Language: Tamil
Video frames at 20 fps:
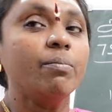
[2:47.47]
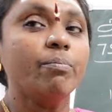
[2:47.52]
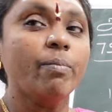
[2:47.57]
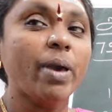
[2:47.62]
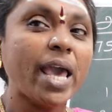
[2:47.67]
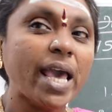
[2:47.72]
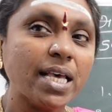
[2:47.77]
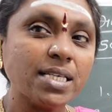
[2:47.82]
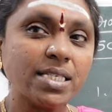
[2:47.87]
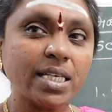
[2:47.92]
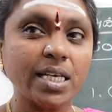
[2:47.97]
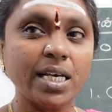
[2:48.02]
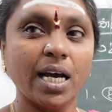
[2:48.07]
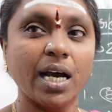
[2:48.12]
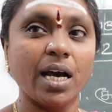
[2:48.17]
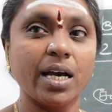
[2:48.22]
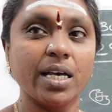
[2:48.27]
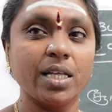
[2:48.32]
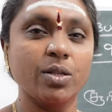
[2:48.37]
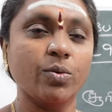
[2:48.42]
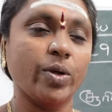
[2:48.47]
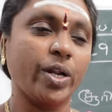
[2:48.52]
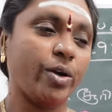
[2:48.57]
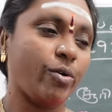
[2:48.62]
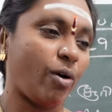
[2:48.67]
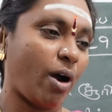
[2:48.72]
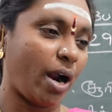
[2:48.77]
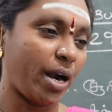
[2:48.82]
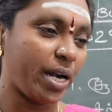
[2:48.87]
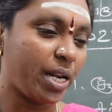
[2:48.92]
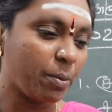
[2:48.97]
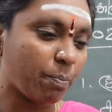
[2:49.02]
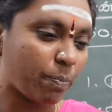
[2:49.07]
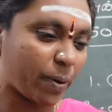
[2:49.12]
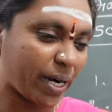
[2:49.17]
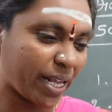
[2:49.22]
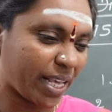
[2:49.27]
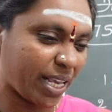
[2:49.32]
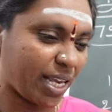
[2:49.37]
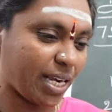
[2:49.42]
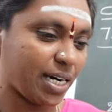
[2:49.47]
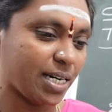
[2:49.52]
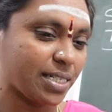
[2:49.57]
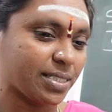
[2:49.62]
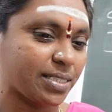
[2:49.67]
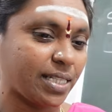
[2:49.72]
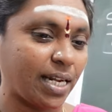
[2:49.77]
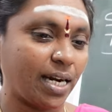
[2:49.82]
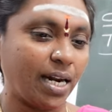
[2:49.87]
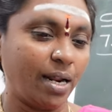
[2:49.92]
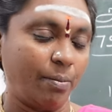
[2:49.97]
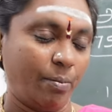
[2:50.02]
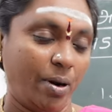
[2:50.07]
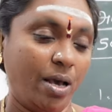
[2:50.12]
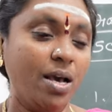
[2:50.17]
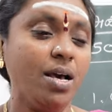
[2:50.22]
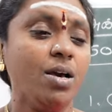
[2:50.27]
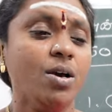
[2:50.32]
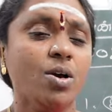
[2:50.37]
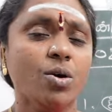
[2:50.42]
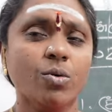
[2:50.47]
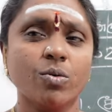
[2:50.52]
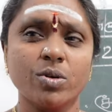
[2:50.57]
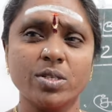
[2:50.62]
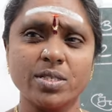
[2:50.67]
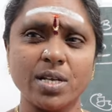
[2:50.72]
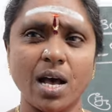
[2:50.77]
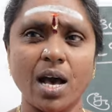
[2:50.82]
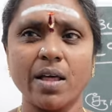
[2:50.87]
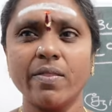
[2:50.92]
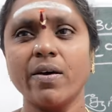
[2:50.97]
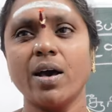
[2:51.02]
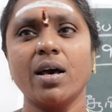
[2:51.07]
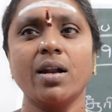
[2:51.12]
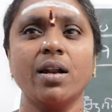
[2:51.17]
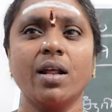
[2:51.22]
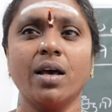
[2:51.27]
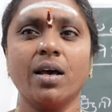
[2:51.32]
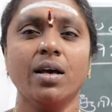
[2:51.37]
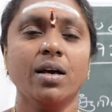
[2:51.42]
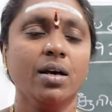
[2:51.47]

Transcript: பேசிக்காக இது வரைக்கும் அடிப்படையே எங்களுக்கு தெரியலன்னா ஒரு சாதாரண